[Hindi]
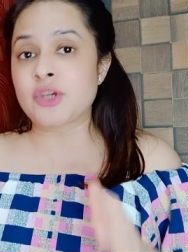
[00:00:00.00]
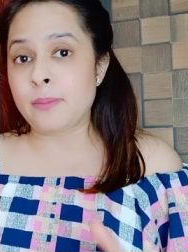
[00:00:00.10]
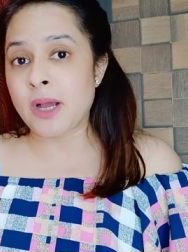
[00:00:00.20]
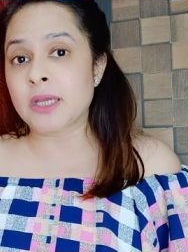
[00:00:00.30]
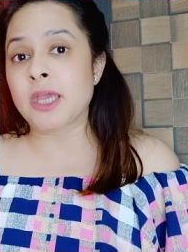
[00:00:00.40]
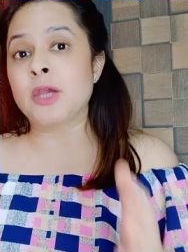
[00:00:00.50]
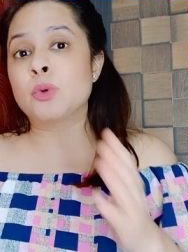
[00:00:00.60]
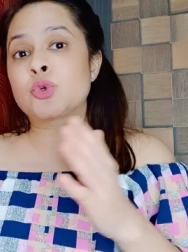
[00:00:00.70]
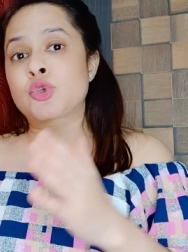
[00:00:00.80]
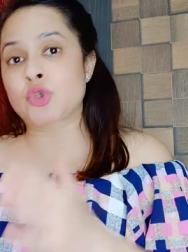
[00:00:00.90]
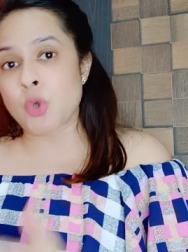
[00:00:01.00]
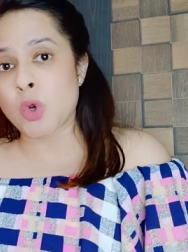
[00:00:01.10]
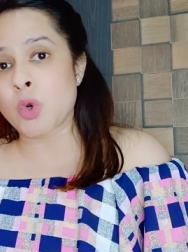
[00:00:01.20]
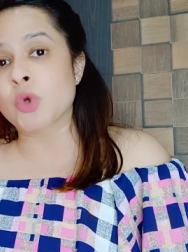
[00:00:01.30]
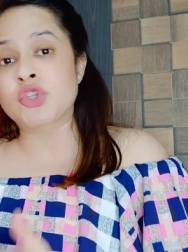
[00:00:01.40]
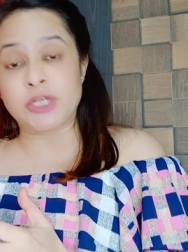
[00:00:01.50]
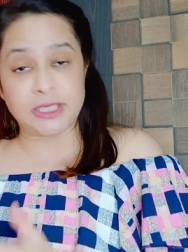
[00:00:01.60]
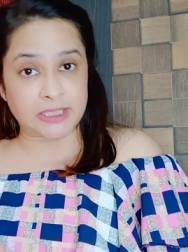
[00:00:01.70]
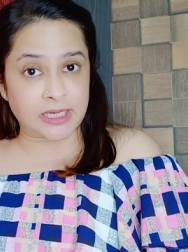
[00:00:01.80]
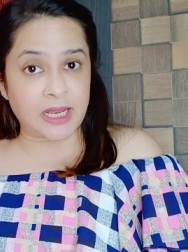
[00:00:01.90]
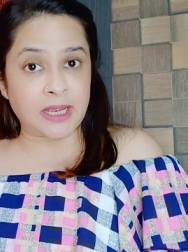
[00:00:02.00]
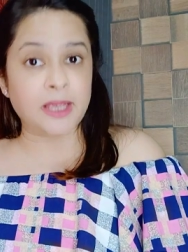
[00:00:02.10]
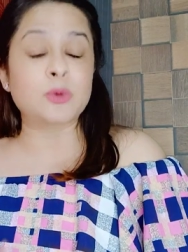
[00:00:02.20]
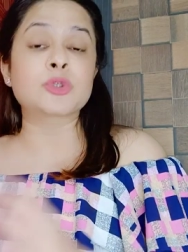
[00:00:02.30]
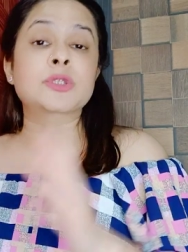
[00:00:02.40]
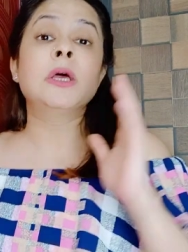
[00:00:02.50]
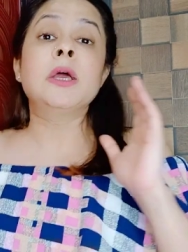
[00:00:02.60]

शर्मा के उस शो को शेयर करा है उस